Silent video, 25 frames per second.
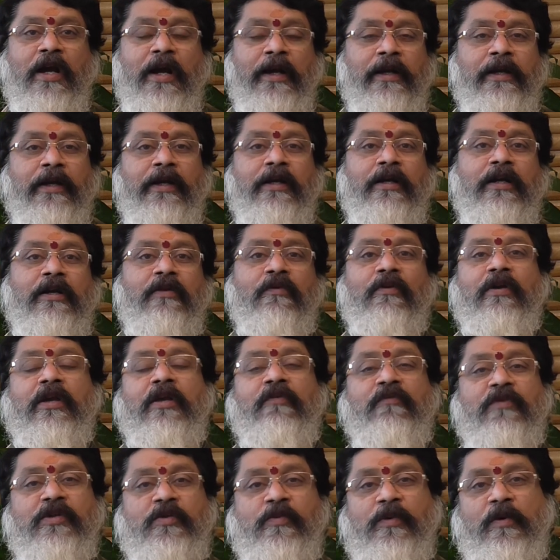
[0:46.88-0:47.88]
అంటే ఏంటంటే ఒక
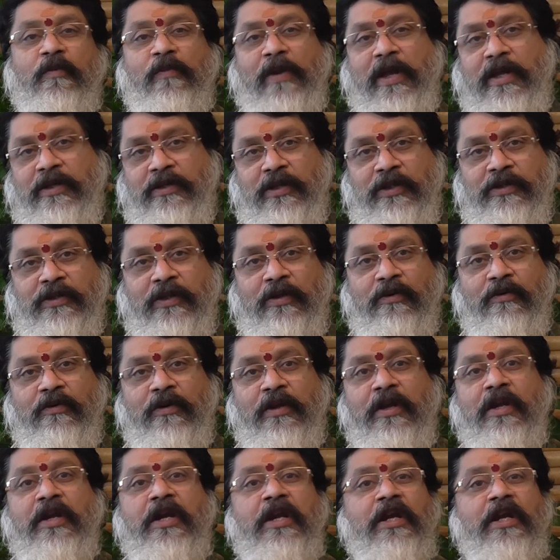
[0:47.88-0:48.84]
ఇన్వెస్ట్మెంట్ ప్లాన్ చేశాము